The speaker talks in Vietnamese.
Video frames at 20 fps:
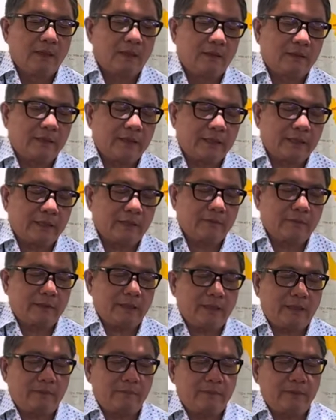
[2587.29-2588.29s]
ok câu
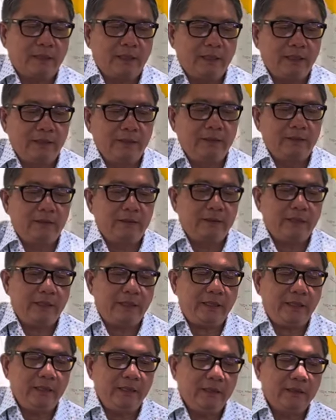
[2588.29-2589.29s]
này đọc là ừ
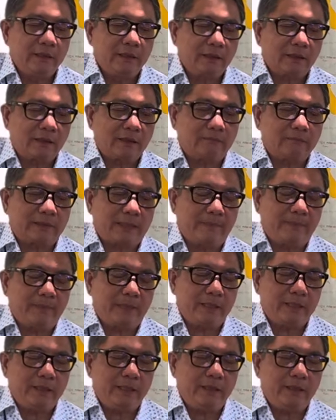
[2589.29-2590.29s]
nhỉ công tâm
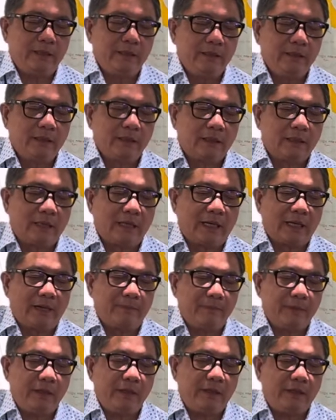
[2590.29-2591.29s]
là gì
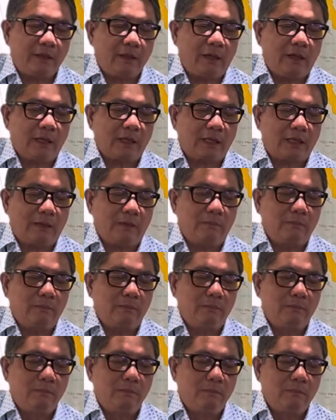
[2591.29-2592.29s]
làm gì có
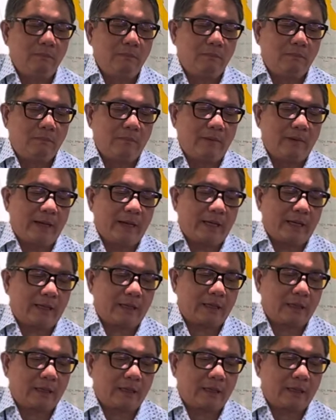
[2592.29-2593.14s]
công mà